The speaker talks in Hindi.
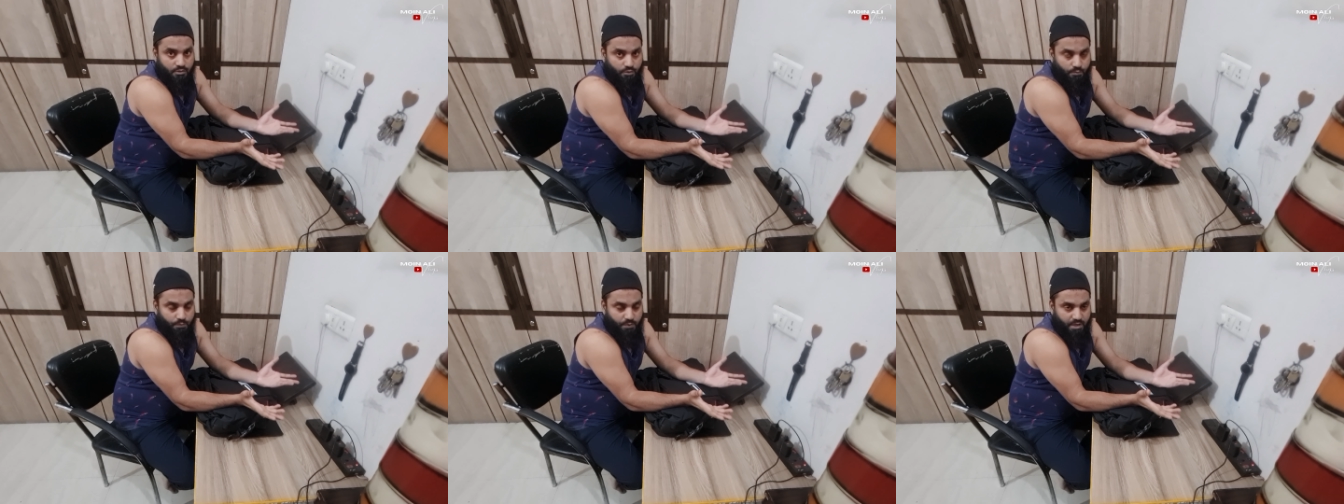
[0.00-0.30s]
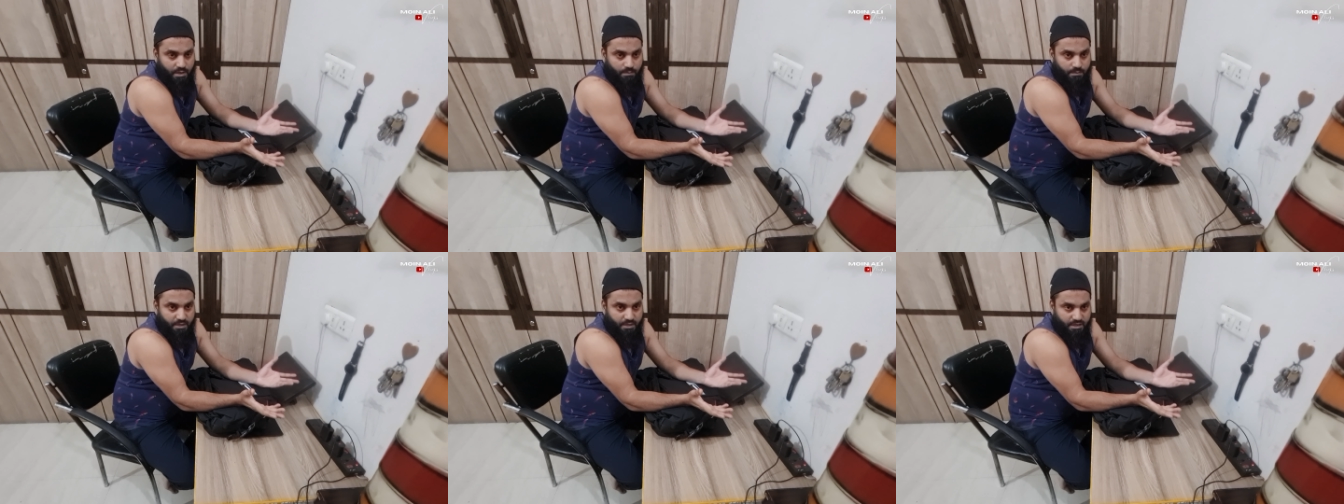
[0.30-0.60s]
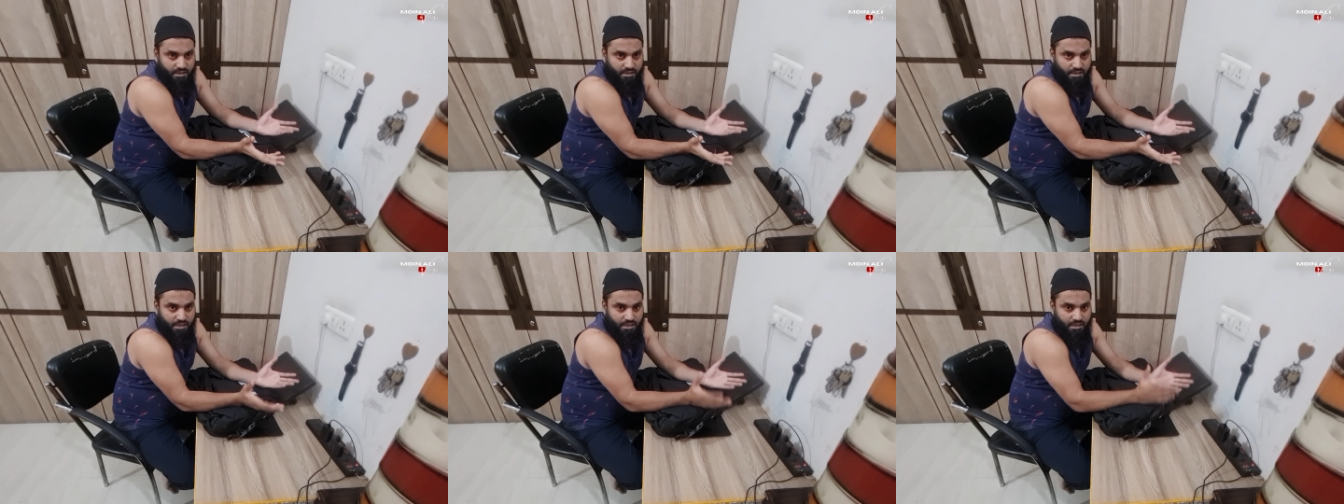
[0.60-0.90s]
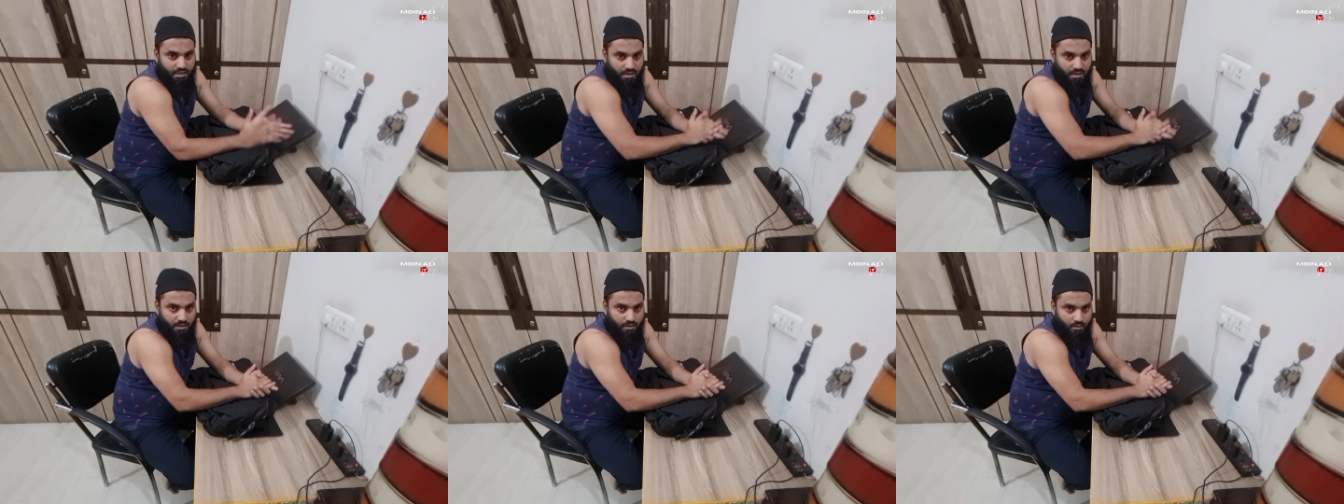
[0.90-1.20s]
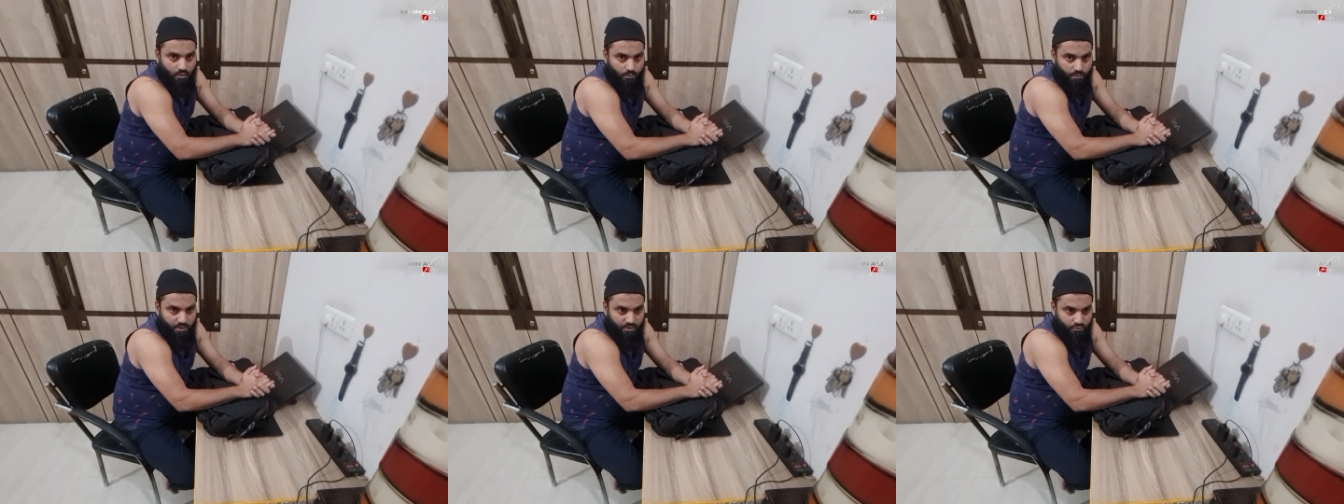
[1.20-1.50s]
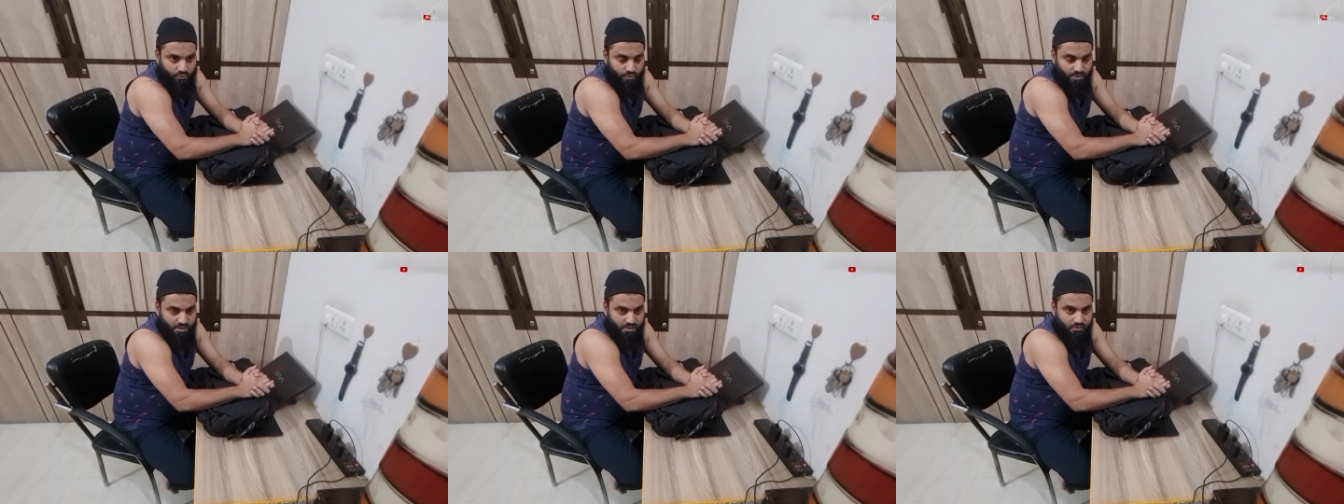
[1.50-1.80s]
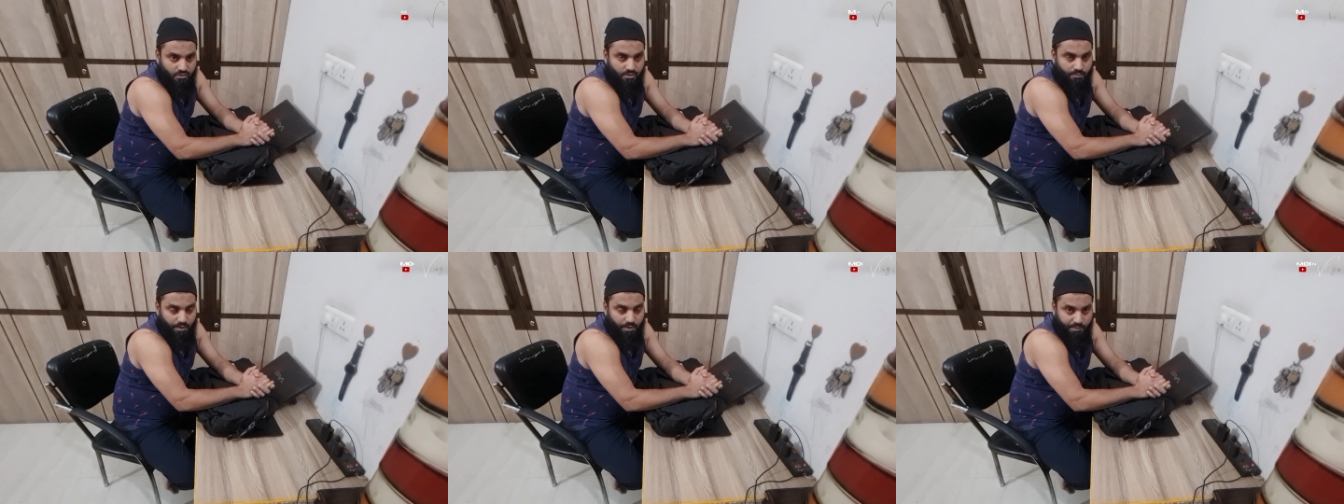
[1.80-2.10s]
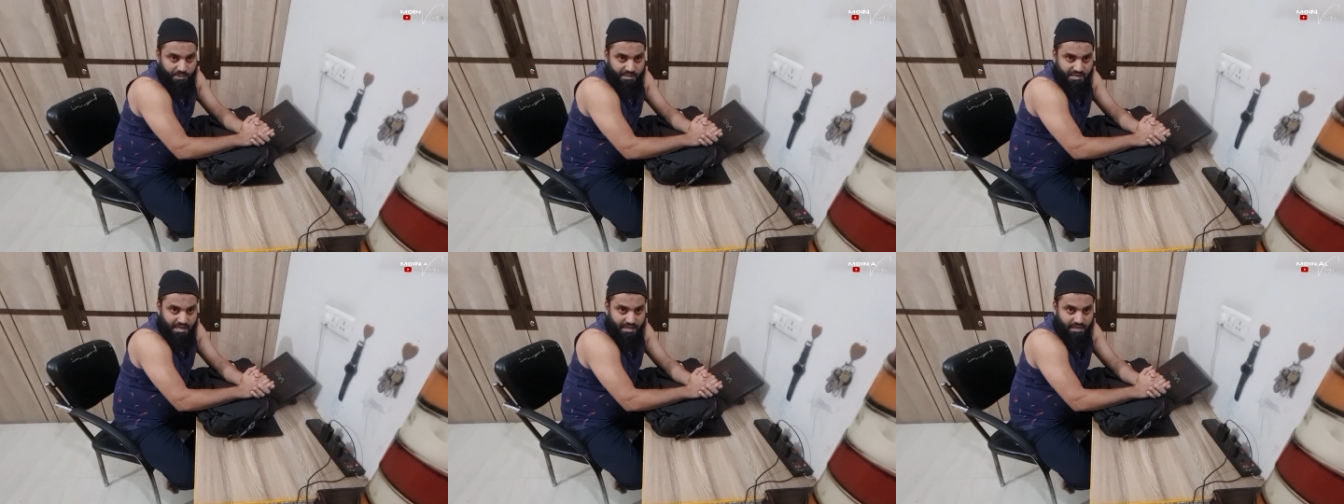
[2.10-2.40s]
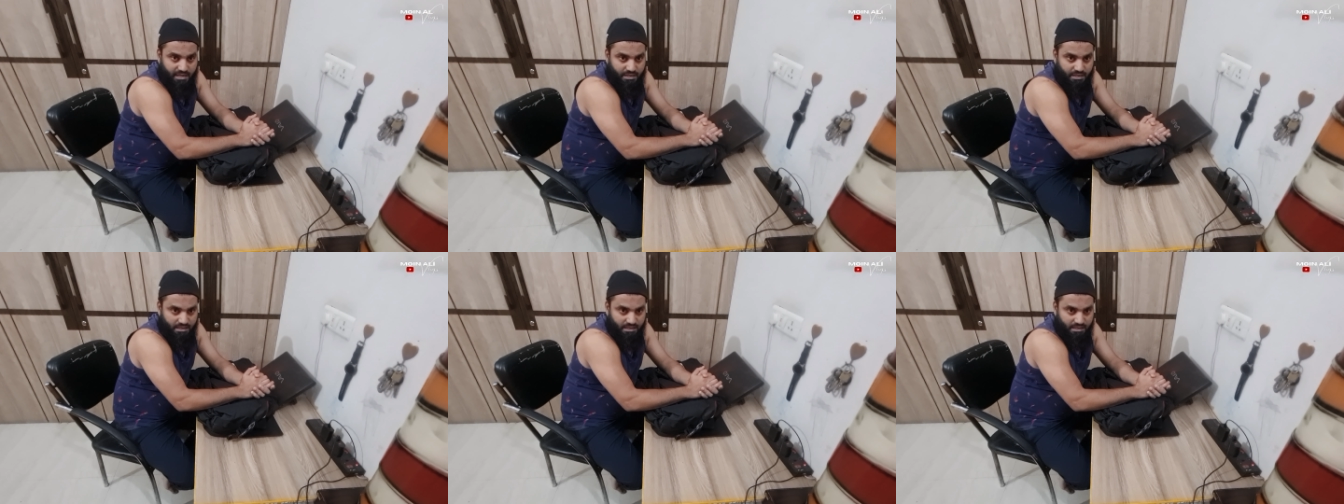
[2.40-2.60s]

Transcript: जो पिकअप करके ले गया और मैं सोचा था कि पेमेंट आएगा